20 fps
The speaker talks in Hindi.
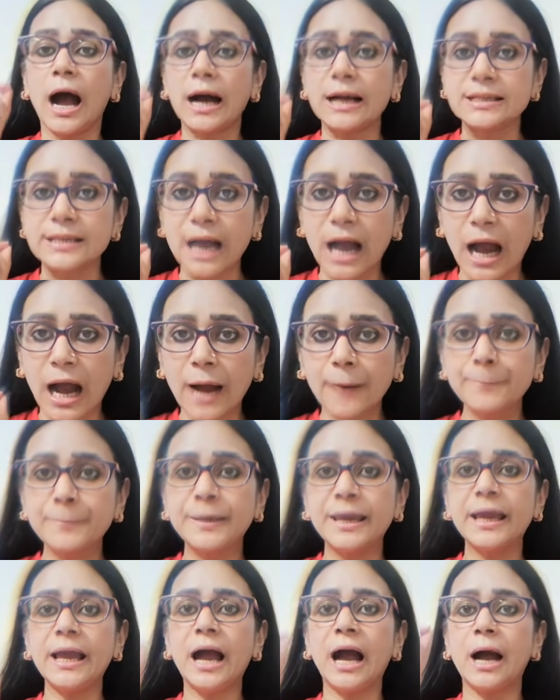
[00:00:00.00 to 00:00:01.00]
आज
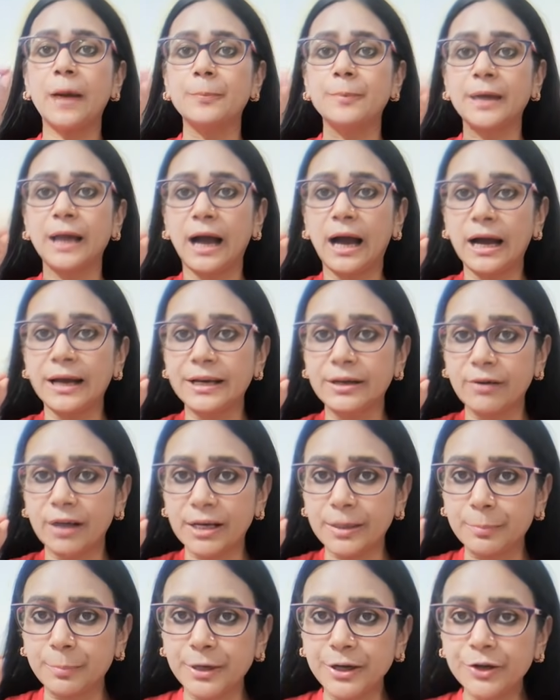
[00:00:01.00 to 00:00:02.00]
आपके आपके आने
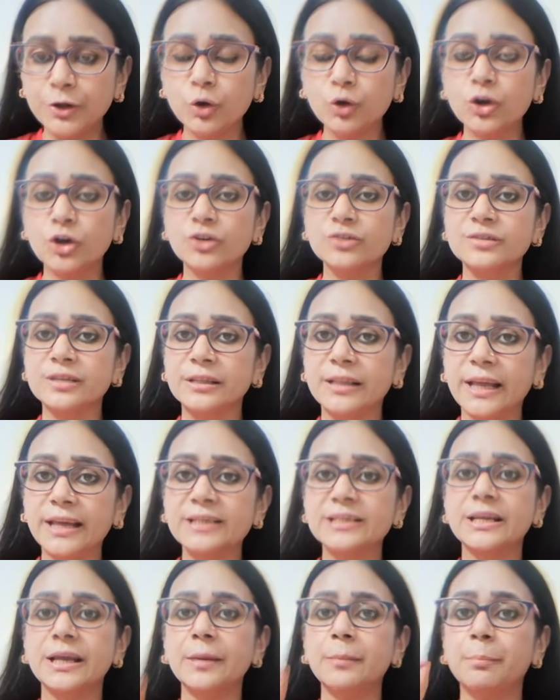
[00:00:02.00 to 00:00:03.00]
वाली पीढ़ियों के और इस
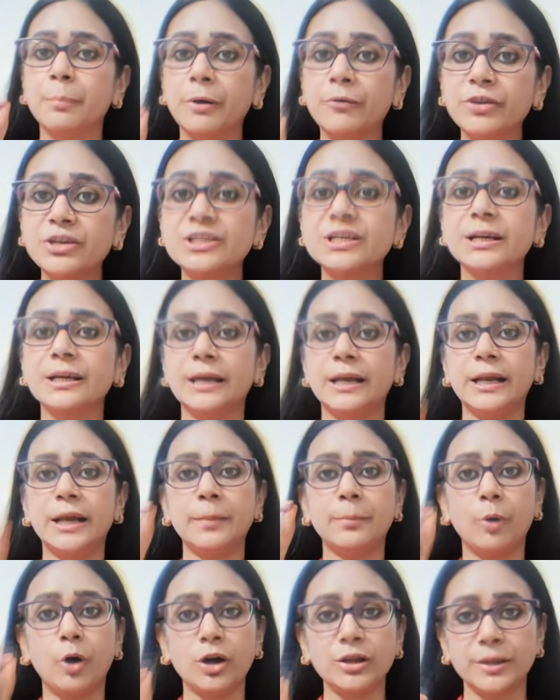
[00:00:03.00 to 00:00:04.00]
देश के भविष्य के
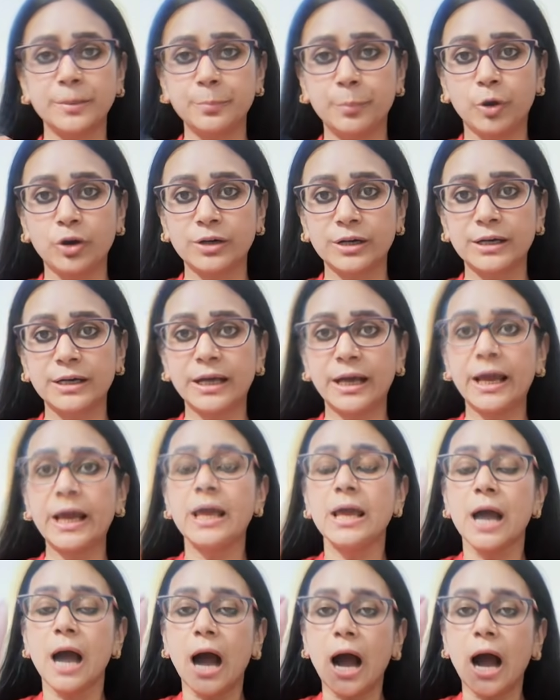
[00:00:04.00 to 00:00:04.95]
लिए बहुत इंपॉर्टेंट है